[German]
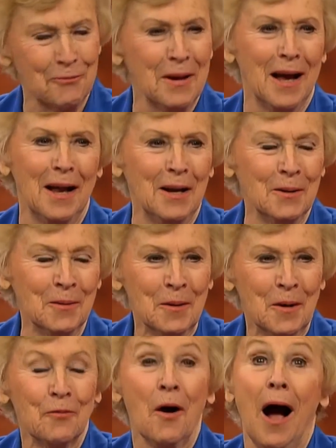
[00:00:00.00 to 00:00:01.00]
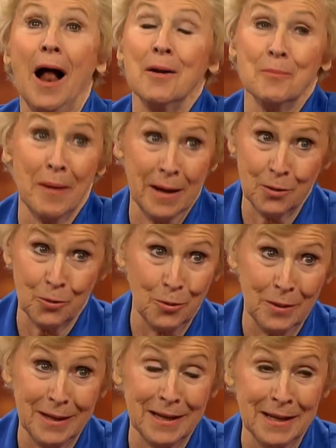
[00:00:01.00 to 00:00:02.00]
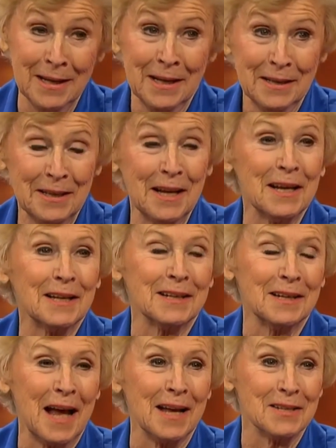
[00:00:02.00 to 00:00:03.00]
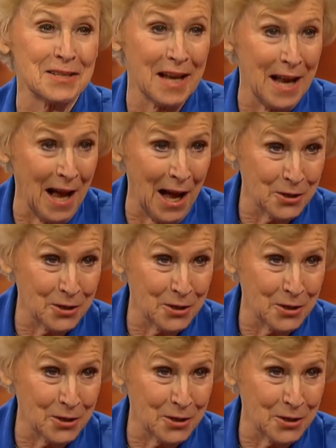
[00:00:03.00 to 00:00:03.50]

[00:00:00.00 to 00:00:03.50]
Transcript: mir alle. Vor allem mein Kollege, der ja den Heinz Erhardt